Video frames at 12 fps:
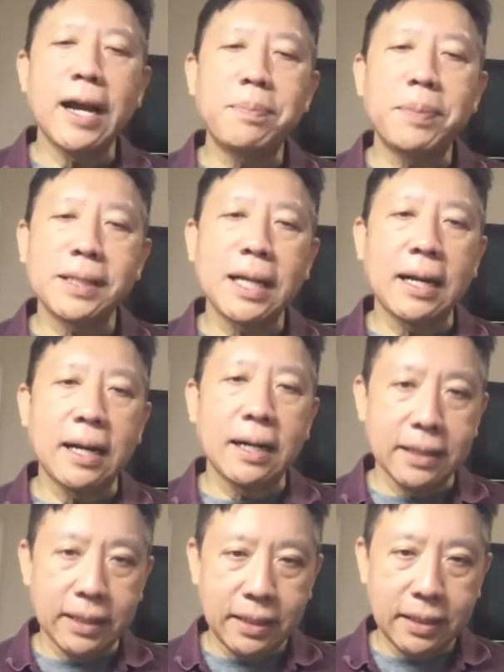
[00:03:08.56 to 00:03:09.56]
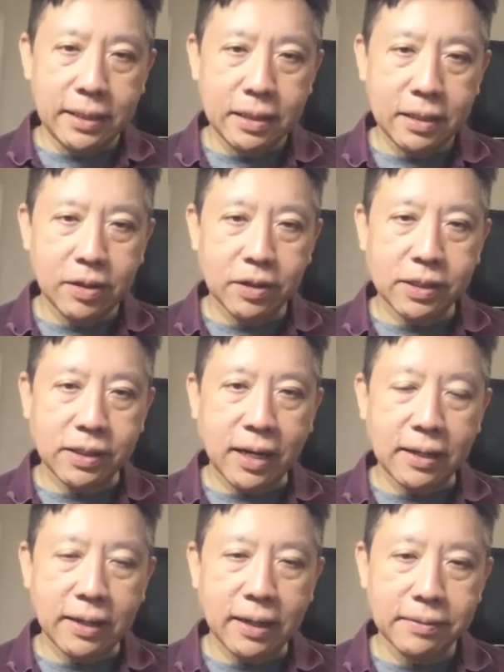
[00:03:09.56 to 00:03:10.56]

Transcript: apa sekarang di Australia?